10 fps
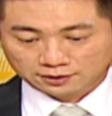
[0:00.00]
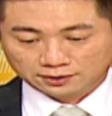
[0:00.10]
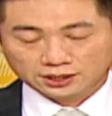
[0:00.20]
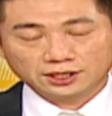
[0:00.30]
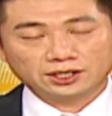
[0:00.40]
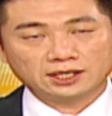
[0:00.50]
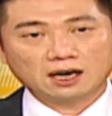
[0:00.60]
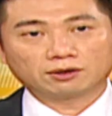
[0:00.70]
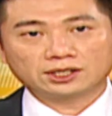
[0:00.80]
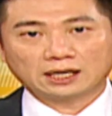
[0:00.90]
近期
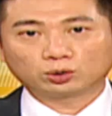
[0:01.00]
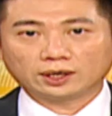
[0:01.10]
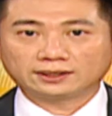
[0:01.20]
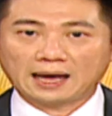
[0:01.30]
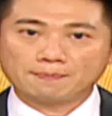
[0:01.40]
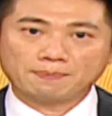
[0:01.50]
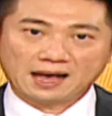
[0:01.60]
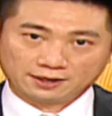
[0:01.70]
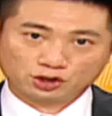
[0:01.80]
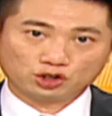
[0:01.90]
要相对摊
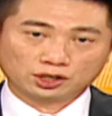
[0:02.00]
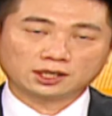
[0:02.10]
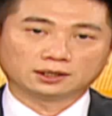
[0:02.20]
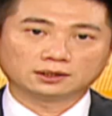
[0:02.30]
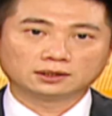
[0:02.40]
盘的时刻，